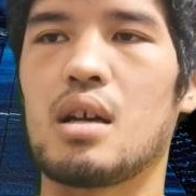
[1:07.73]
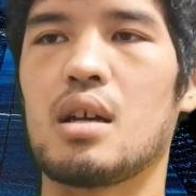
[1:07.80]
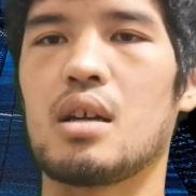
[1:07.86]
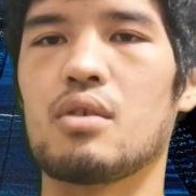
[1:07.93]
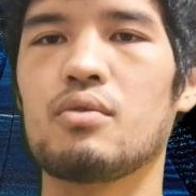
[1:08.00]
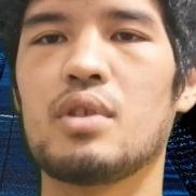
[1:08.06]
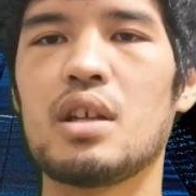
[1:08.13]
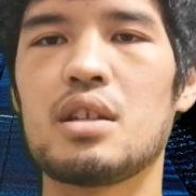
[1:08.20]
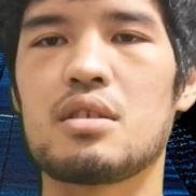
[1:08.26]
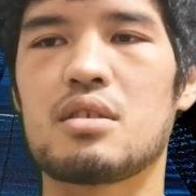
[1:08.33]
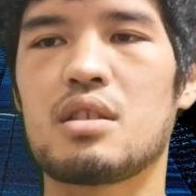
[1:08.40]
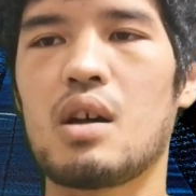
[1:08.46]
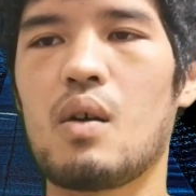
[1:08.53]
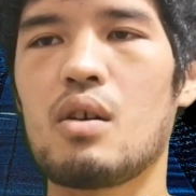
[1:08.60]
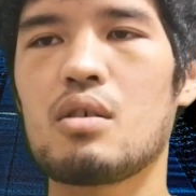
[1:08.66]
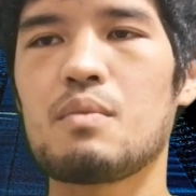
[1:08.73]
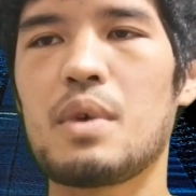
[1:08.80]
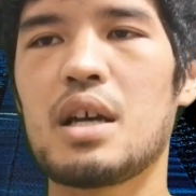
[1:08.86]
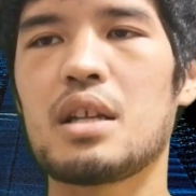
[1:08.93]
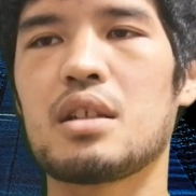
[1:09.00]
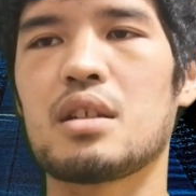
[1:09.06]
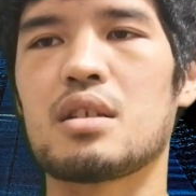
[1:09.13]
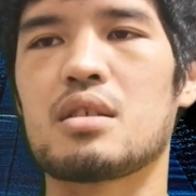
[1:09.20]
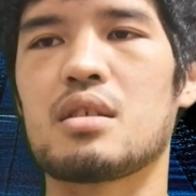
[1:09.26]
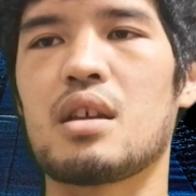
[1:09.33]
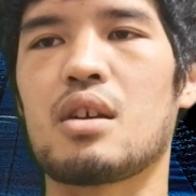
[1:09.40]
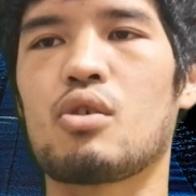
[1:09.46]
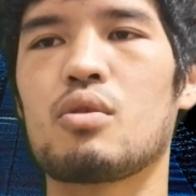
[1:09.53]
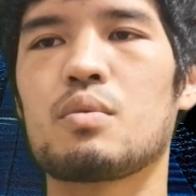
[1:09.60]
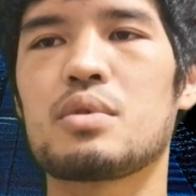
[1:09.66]
え腕に伝わる前にです
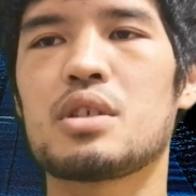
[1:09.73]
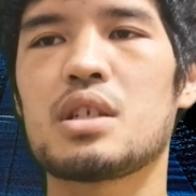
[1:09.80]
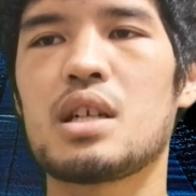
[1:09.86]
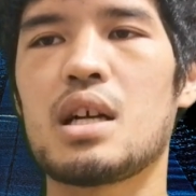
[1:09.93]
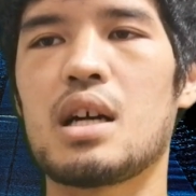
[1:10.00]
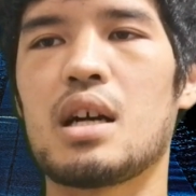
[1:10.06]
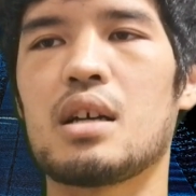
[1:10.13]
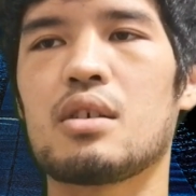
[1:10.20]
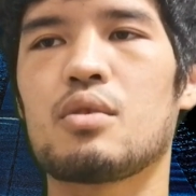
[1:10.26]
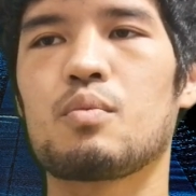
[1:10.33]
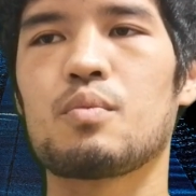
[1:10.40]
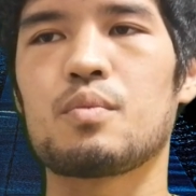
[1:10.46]
ね、拳が